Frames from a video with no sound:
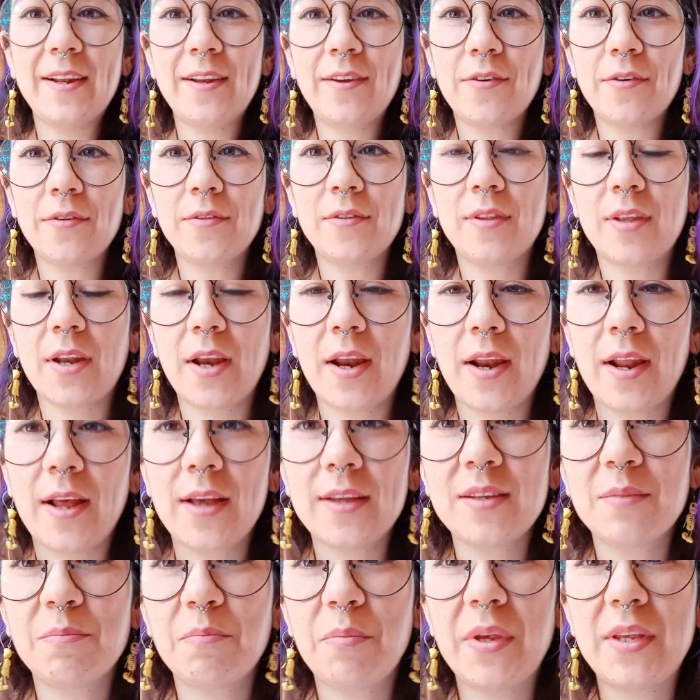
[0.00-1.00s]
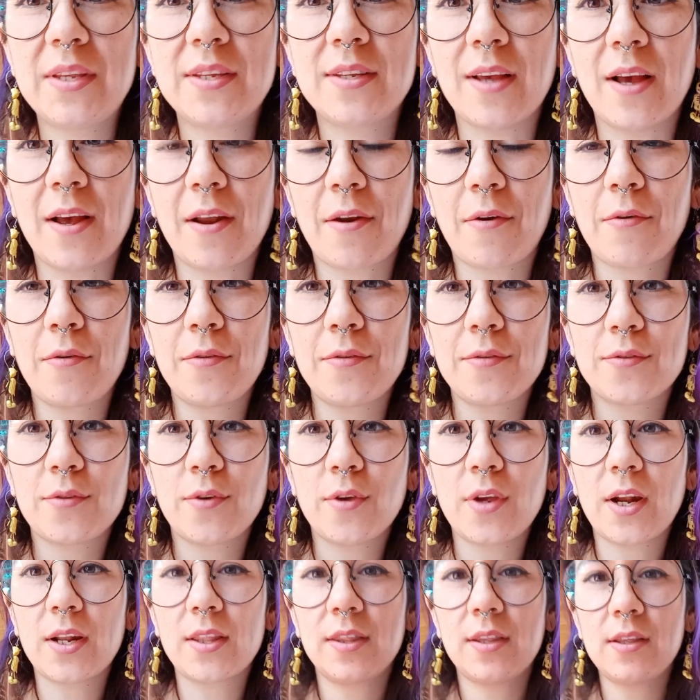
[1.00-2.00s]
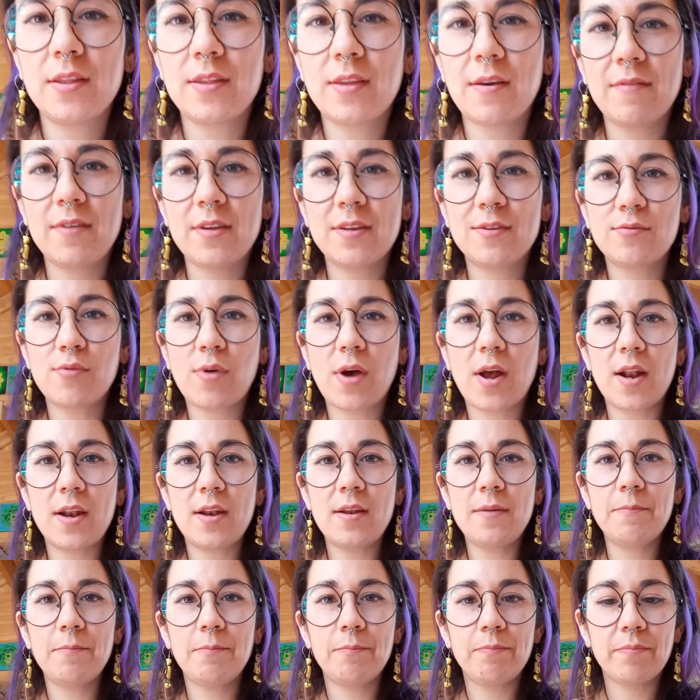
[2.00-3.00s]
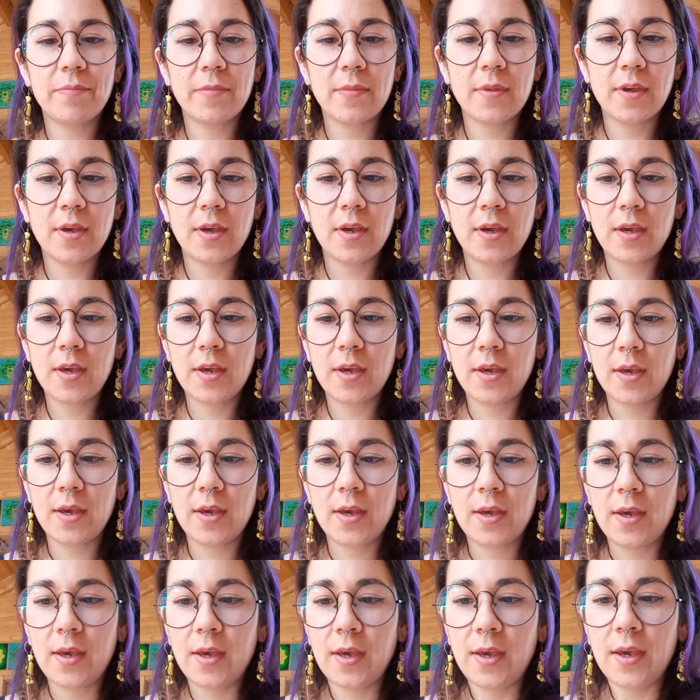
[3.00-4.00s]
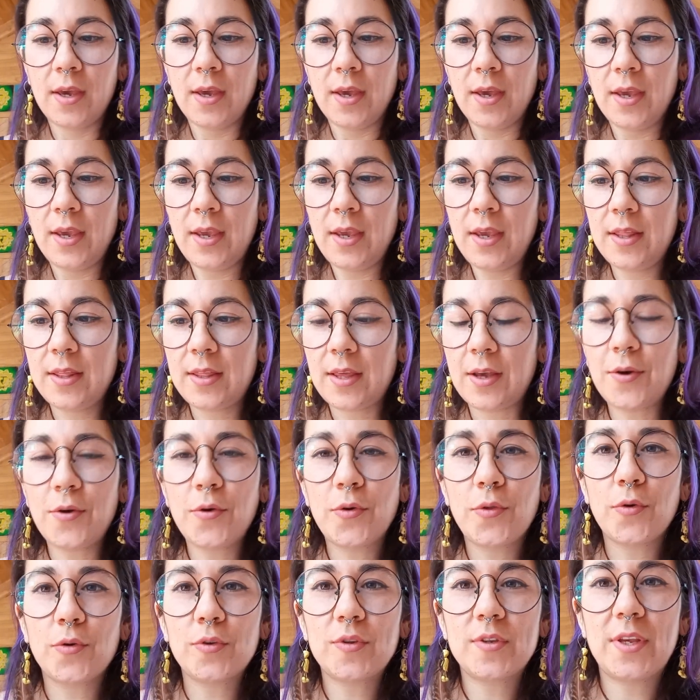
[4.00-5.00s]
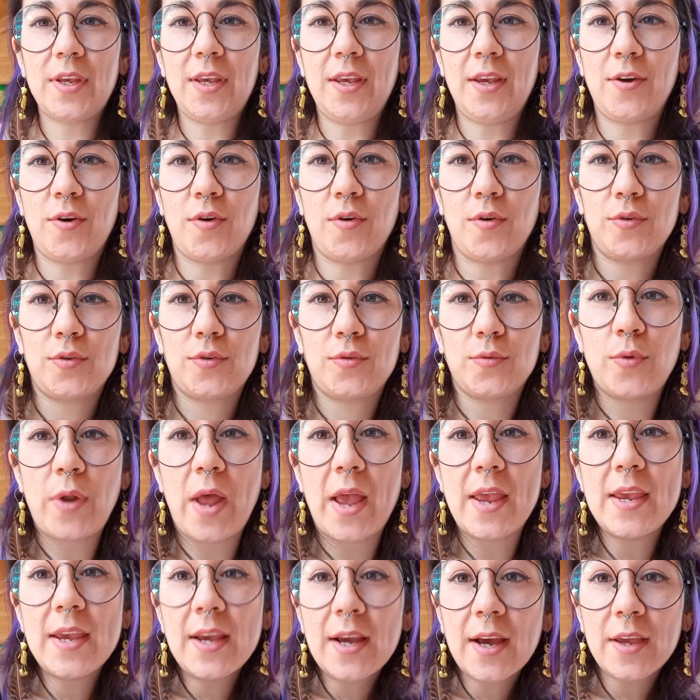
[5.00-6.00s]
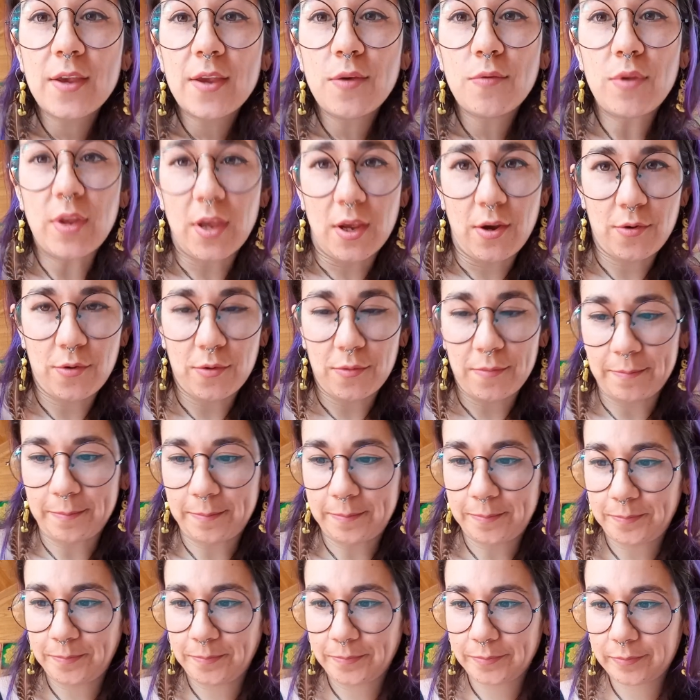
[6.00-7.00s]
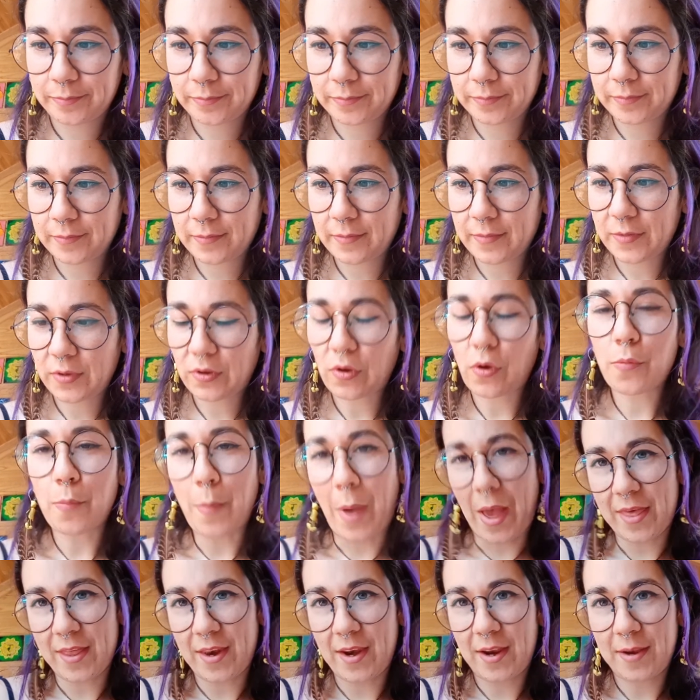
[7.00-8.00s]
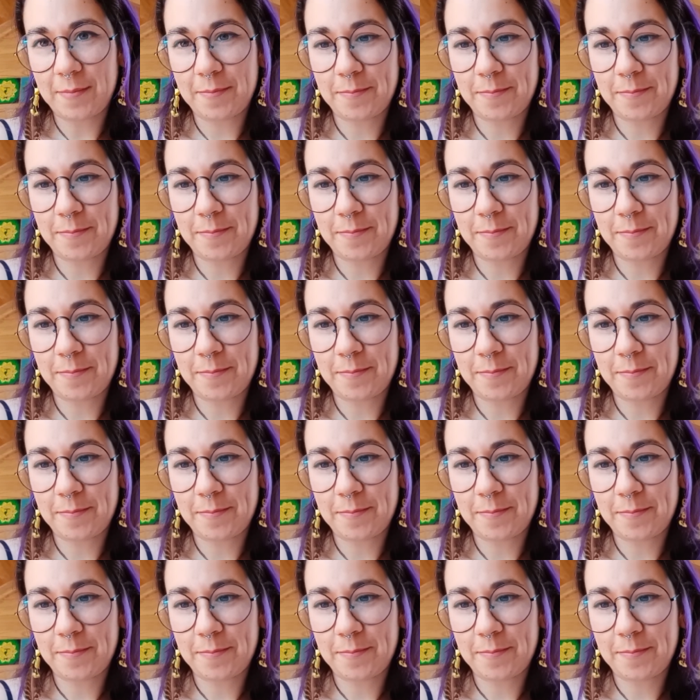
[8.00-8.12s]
Contreras Pizarro, soy artista visual y tengo dos hijos, una hija y un hijo. Soy madre.